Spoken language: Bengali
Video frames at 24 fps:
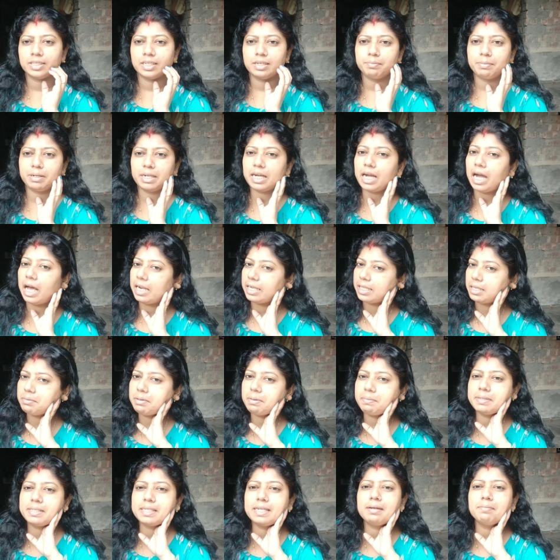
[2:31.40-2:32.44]
মানে কালকে
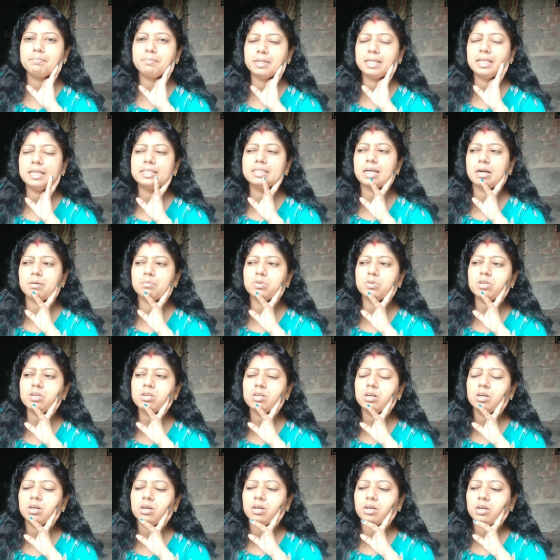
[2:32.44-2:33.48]
ভেবেছিলাম বিলে যাব
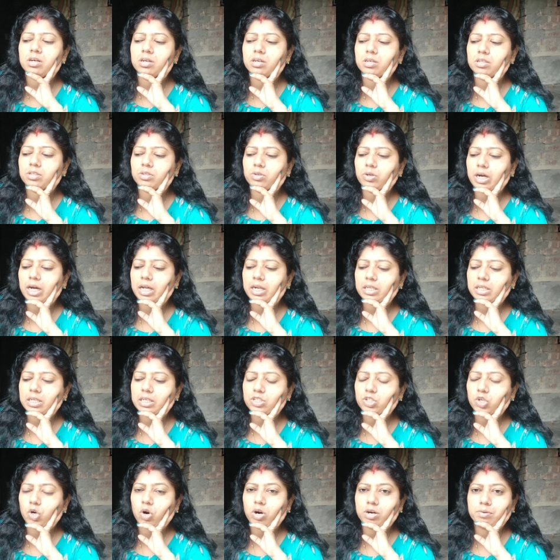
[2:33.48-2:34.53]
তো কালকে
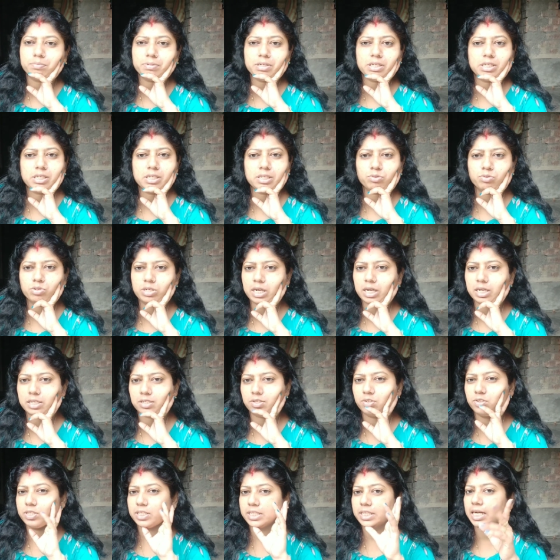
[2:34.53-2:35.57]
ঝড় বৃষ্টি উঠে
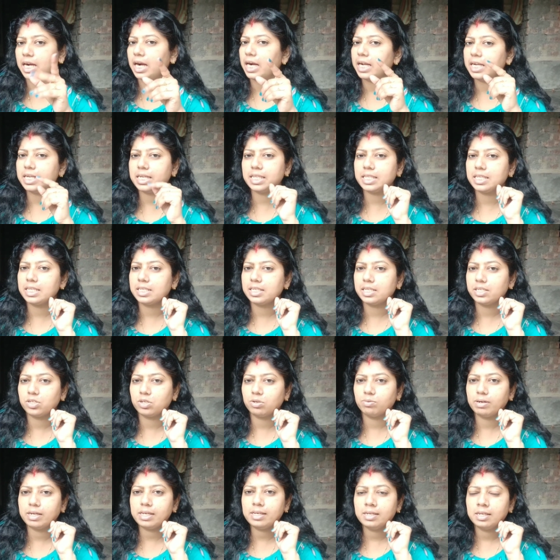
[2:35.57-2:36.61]
আসলো সেই আড়াইটে তিনটের
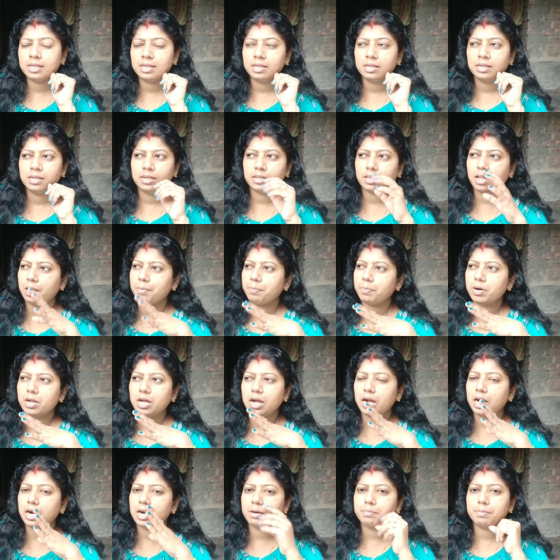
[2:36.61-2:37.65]
সময় তারপরে
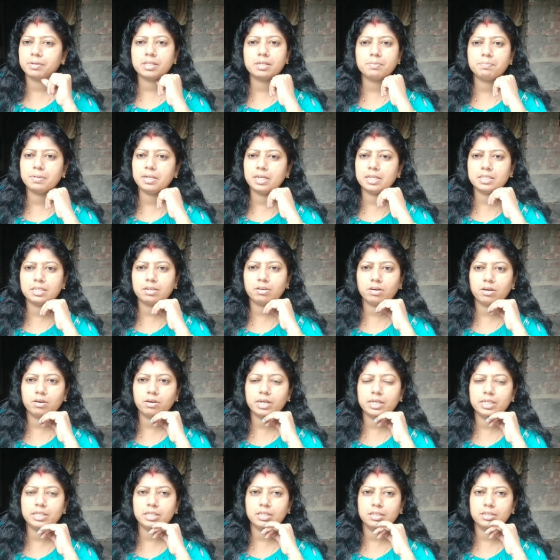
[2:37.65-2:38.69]
আর আমাদের বিলে যাওয়া
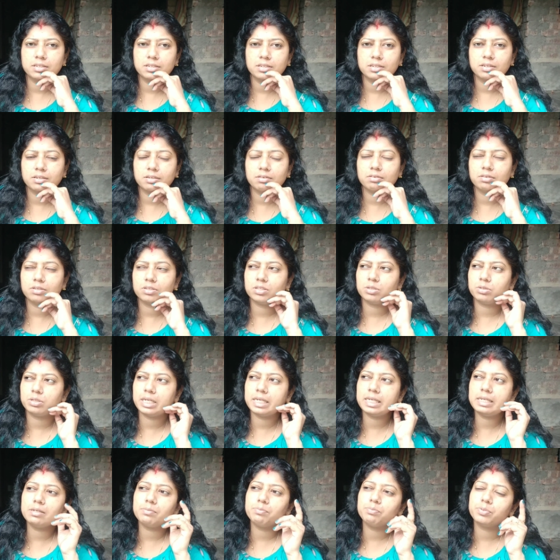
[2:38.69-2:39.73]
হয়নি
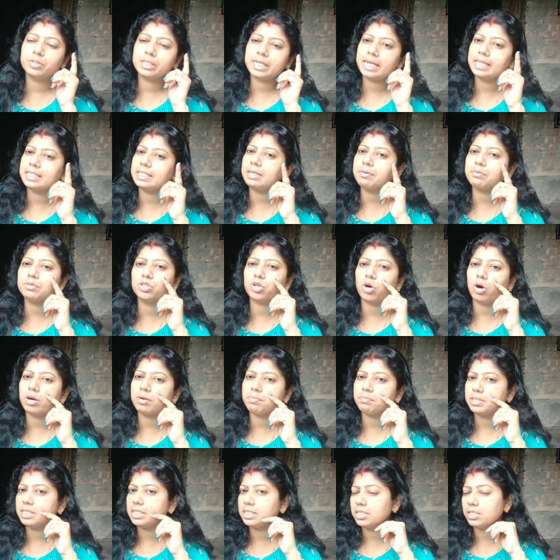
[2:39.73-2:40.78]
সেই সেই যা ঝড়
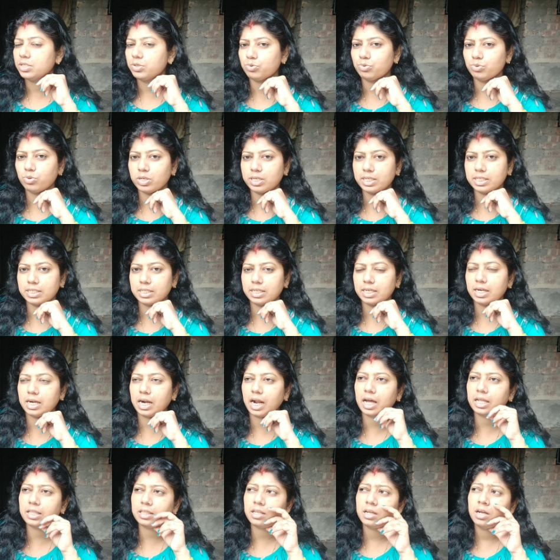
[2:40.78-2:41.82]
বৃষ্টি শুরু হয়েছে
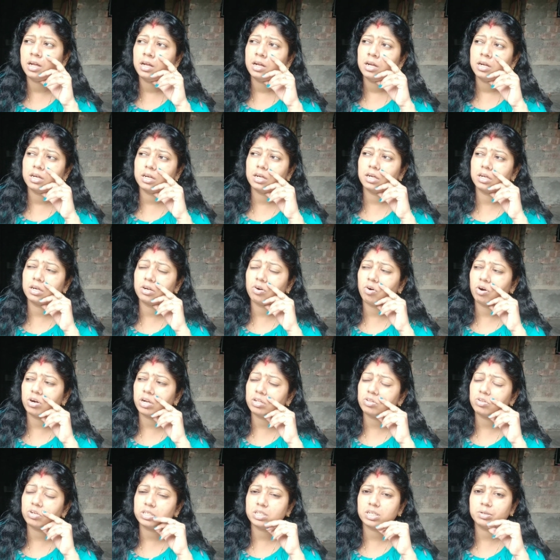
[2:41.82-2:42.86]
রাত
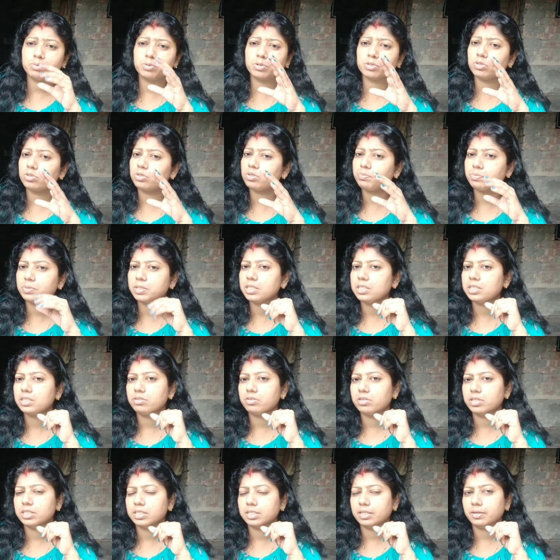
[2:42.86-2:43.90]
নটা দশটা পর্যন্ত বৃষ্টি
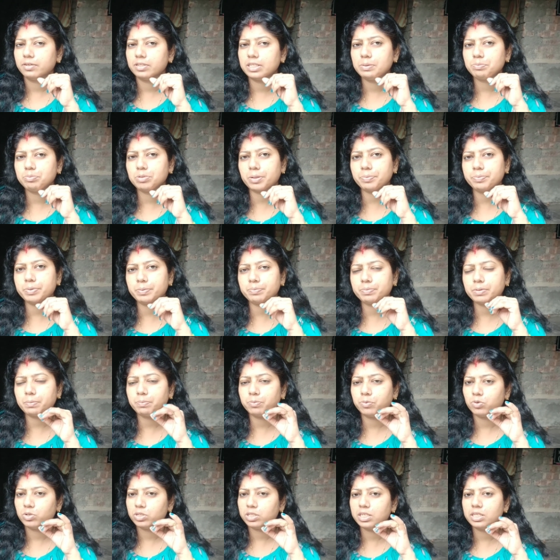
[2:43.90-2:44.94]
হয়েছে টিপটাপ টিপটাপ
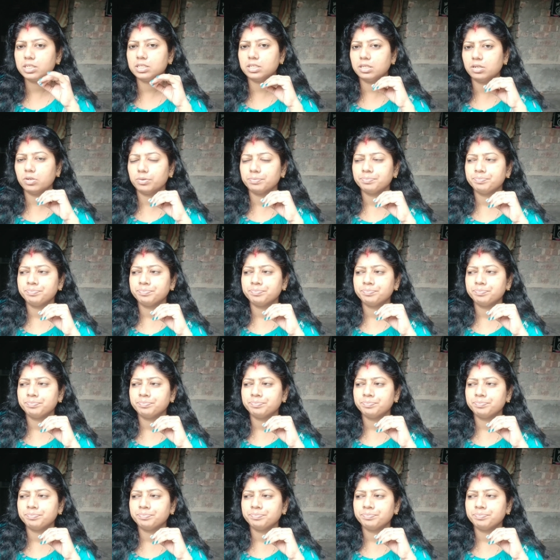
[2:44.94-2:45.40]
পড়তেই ছিল